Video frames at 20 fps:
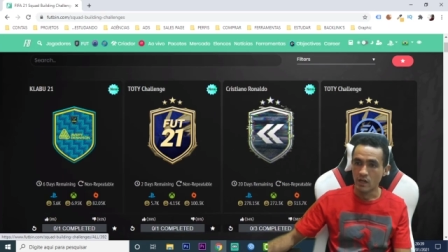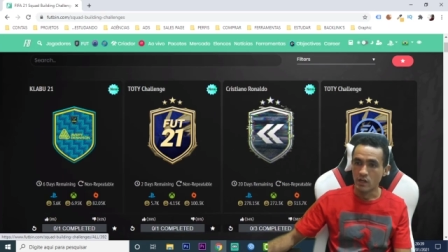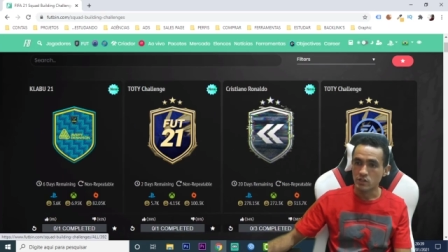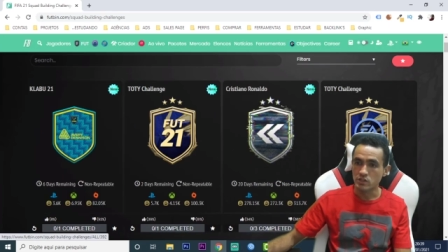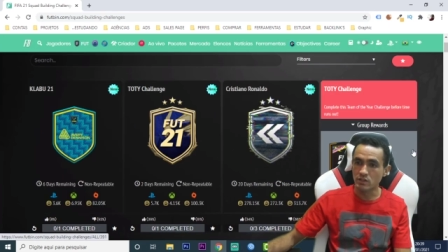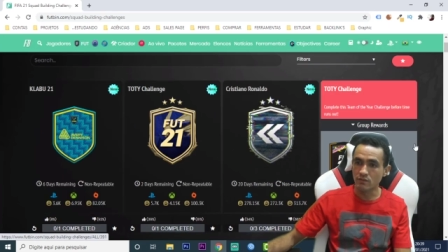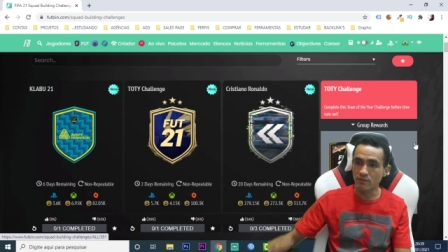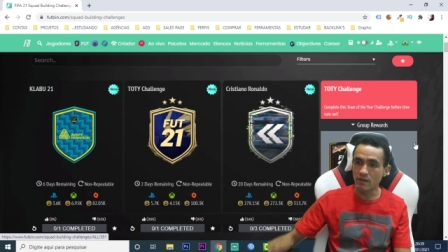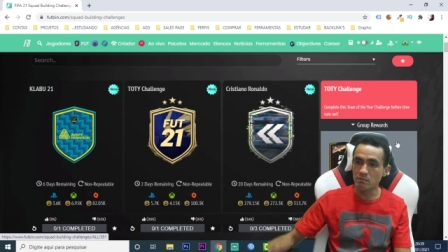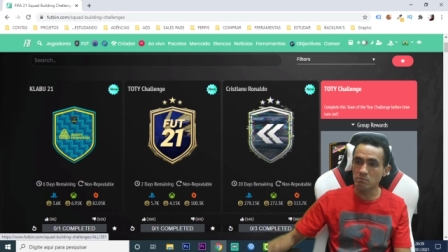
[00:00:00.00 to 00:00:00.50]

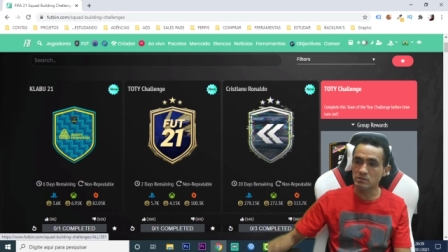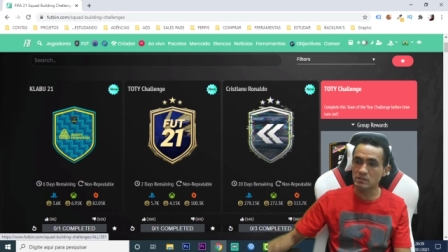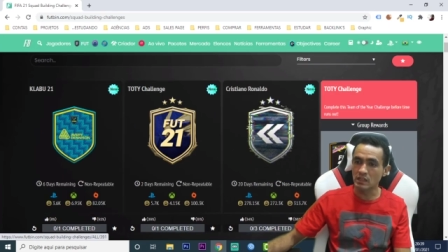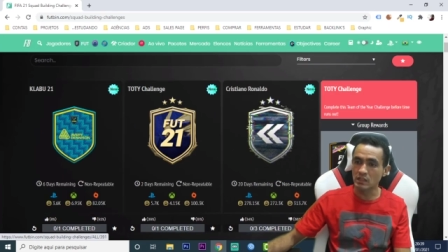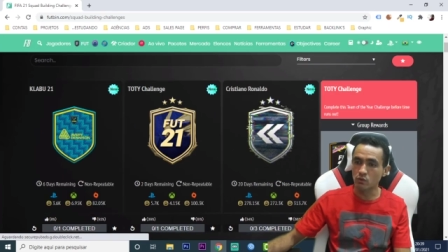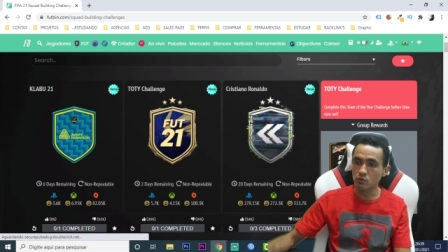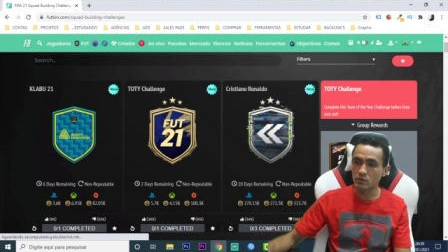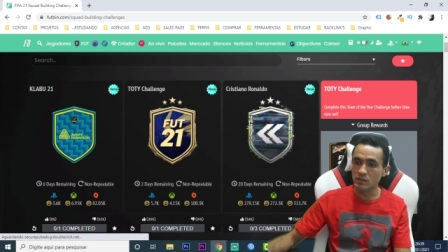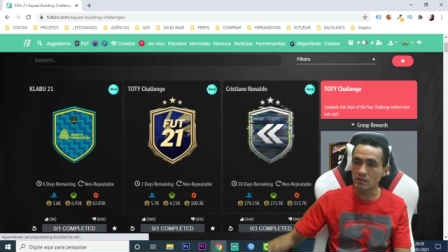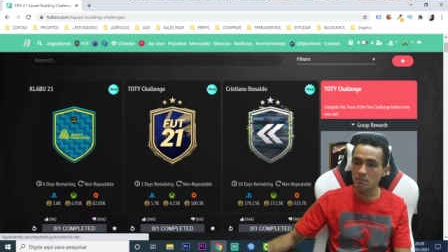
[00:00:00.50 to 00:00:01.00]
Tivemos
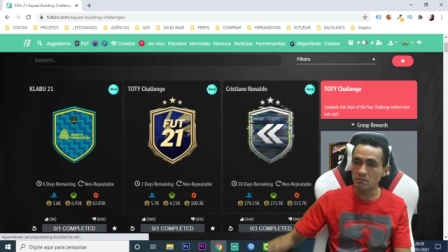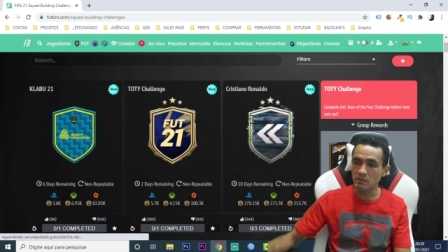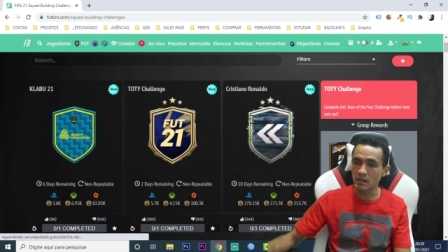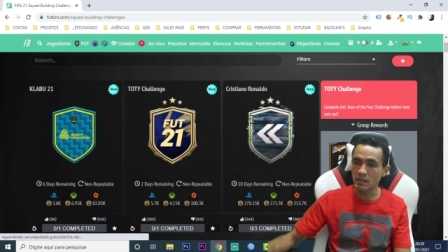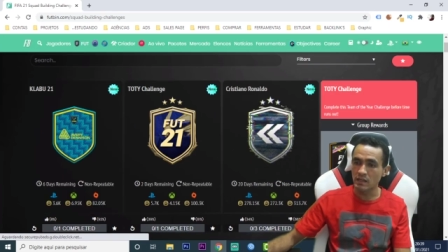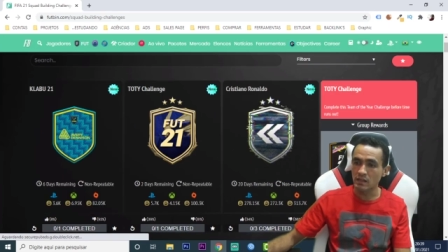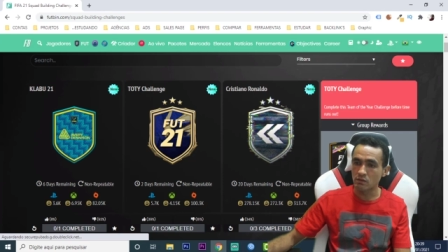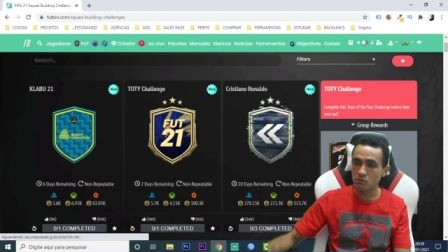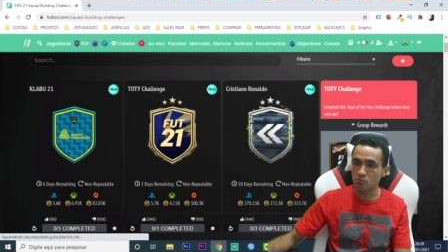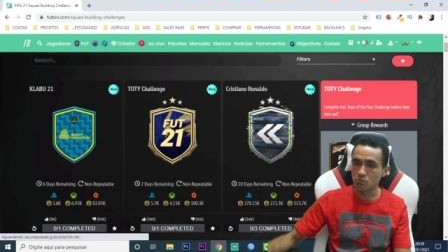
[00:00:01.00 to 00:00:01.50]
ali o
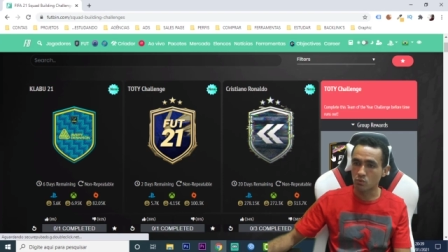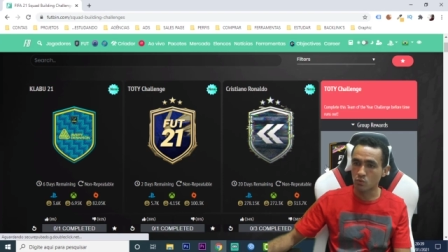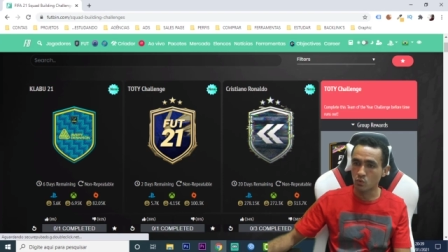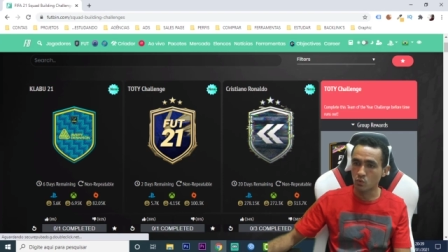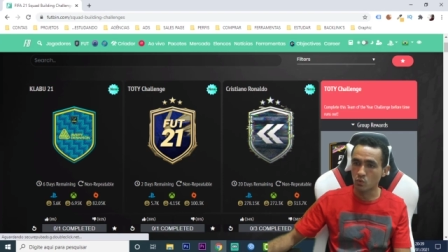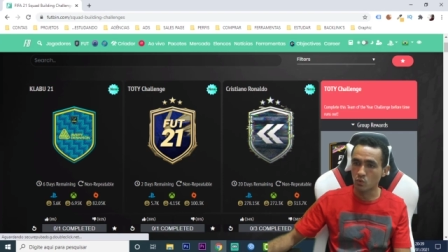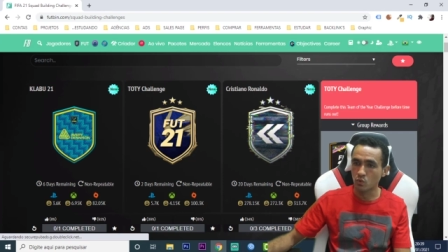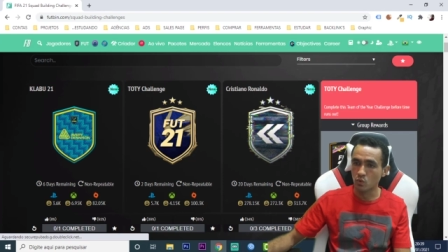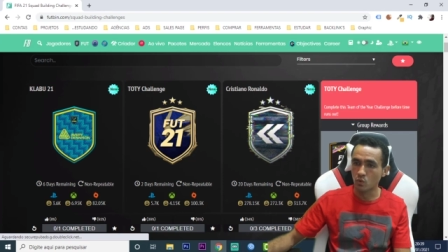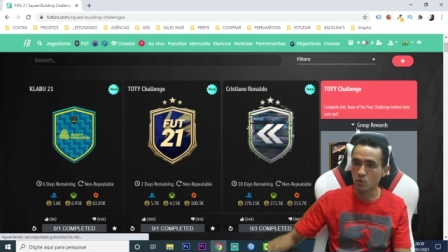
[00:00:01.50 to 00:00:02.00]
Demier
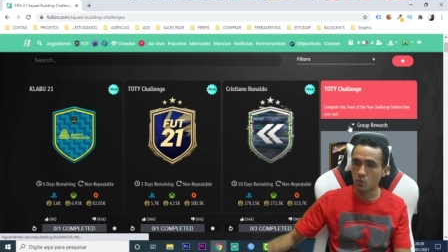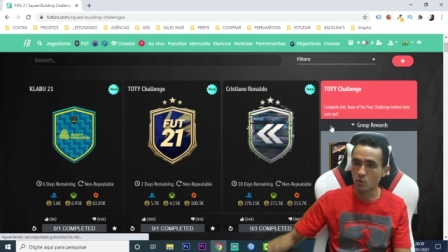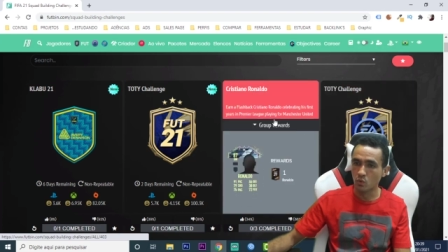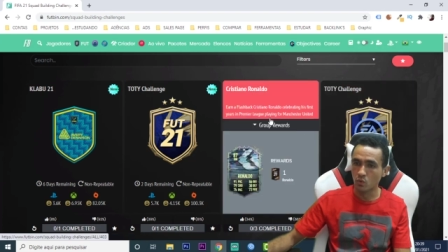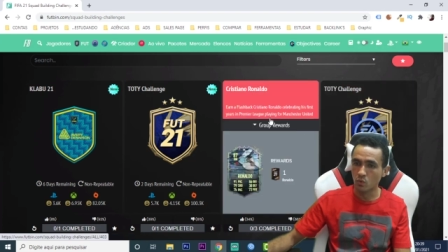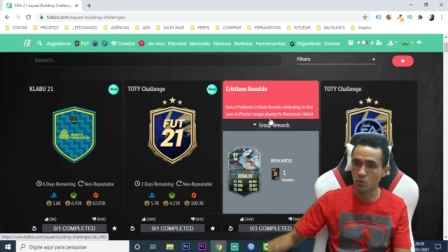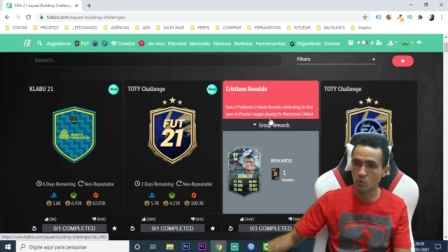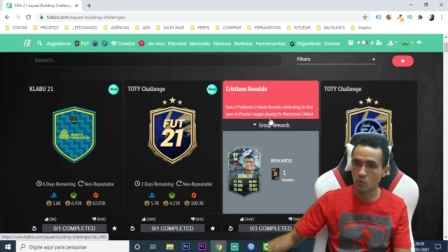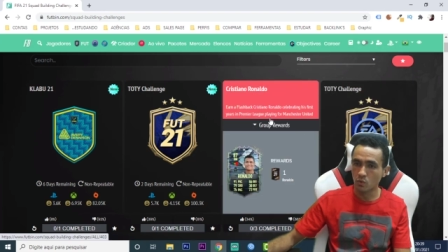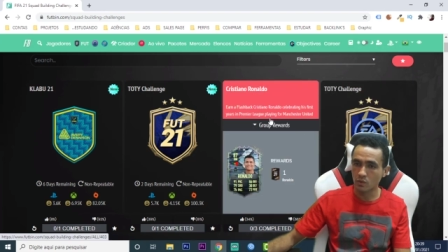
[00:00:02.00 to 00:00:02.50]

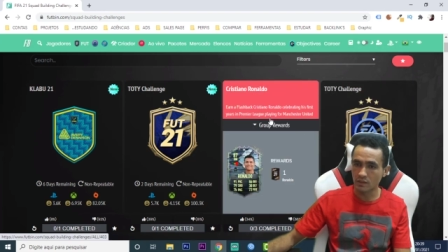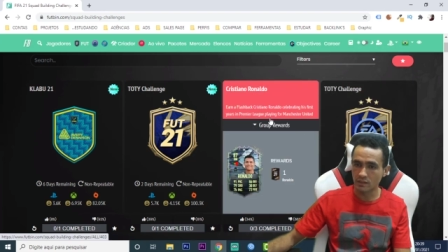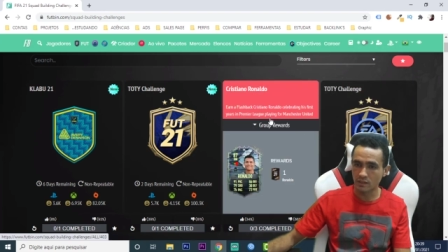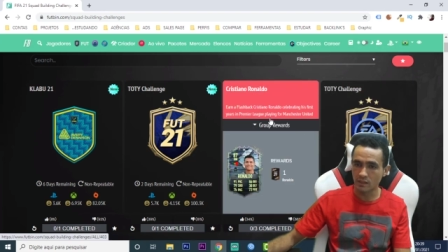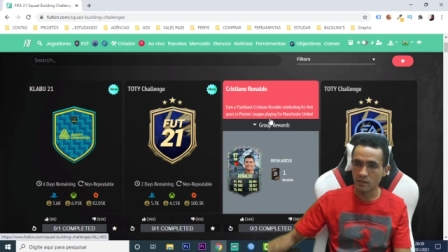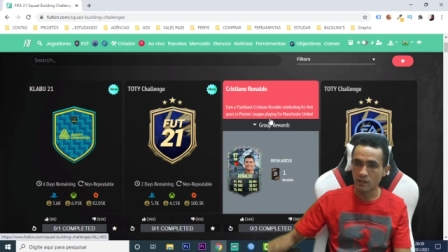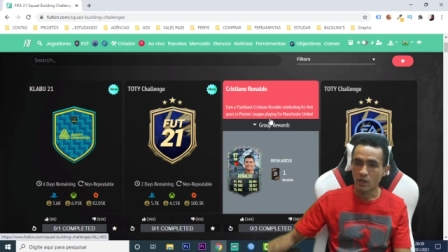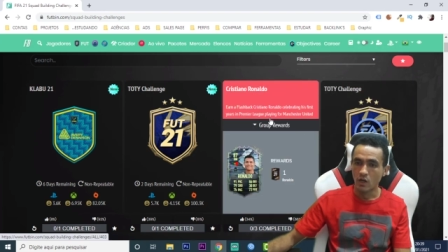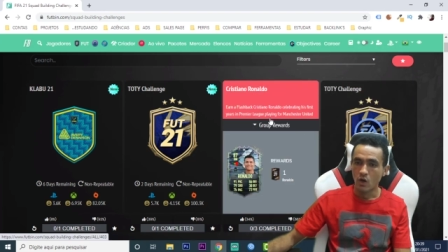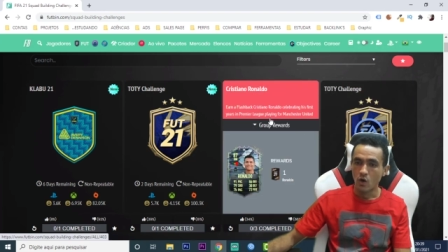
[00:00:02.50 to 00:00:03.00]
do.
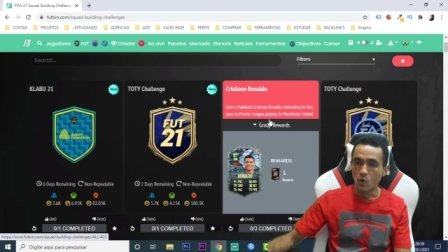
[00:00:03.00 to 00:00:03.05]
Cadê?